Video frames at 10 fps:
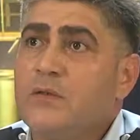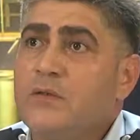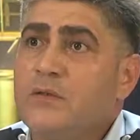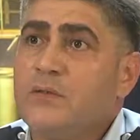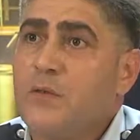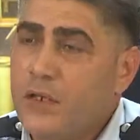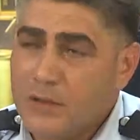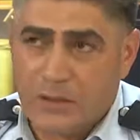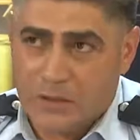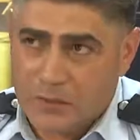Ee, Bayağı
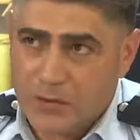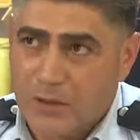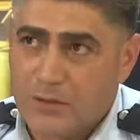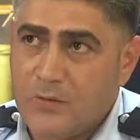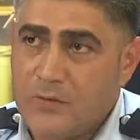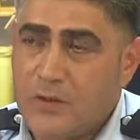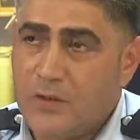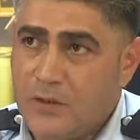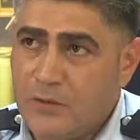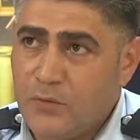da netice aldığımıza
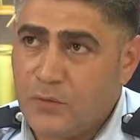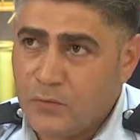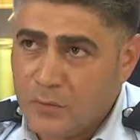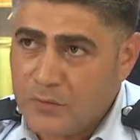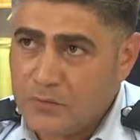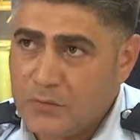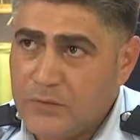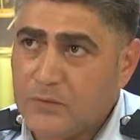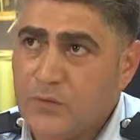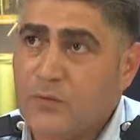inanıyorum ben. Ee,
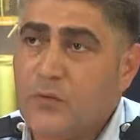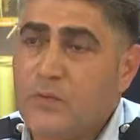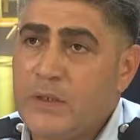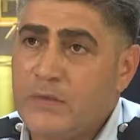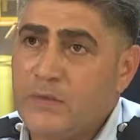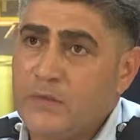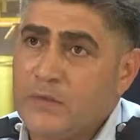çünkü bin...